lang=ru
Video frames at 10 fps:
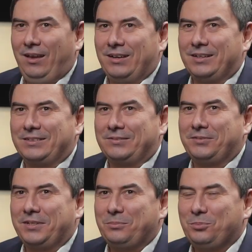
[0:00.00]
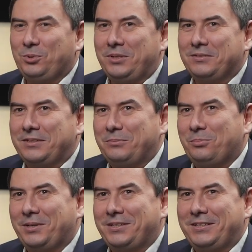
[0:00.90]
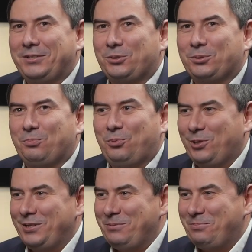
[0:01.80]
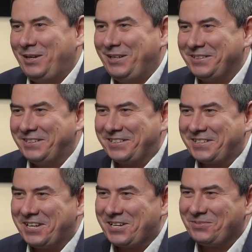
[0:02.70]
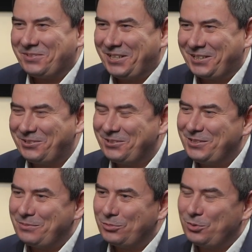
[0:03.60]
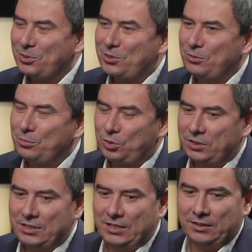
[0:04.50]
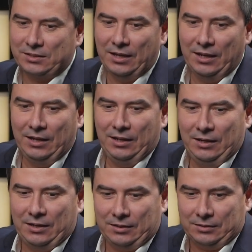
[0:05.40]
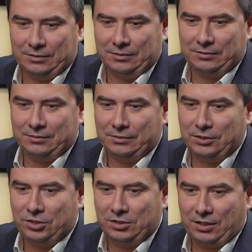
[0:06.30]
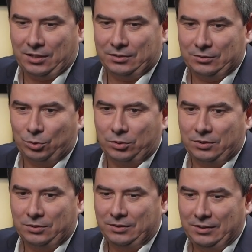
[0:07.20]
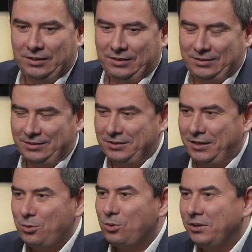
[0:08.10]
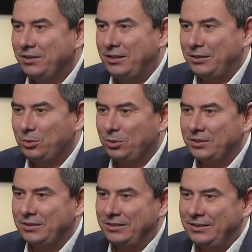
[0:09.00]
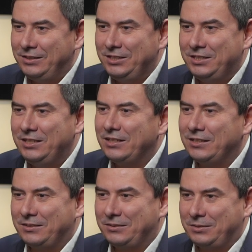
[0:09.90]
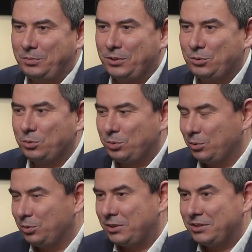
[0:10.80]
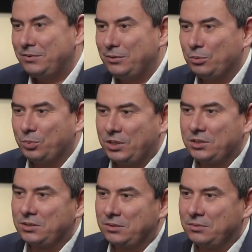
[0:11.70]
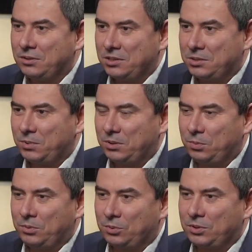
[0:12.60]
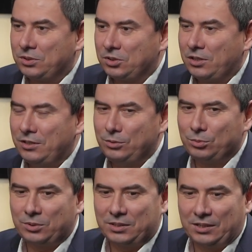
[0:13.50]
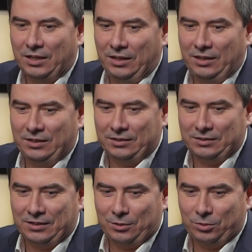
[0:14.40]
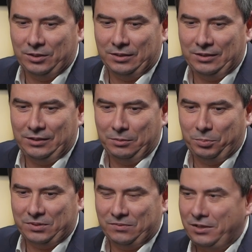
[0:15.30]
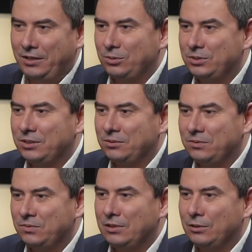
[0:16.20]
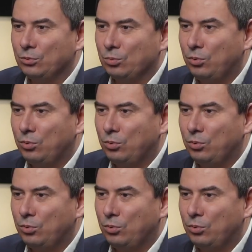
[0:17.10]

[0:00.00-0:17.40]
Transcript: Э, в Оренбурге в этом плане еще поле не паханое, скажем так, то есть здесь много чего можно делать, э, начиная от дорог, которые не сильно способствуют развитию пассажирского транспорта, потому что, к сожалению, у нас э, дороги не позволяют сделать выделенную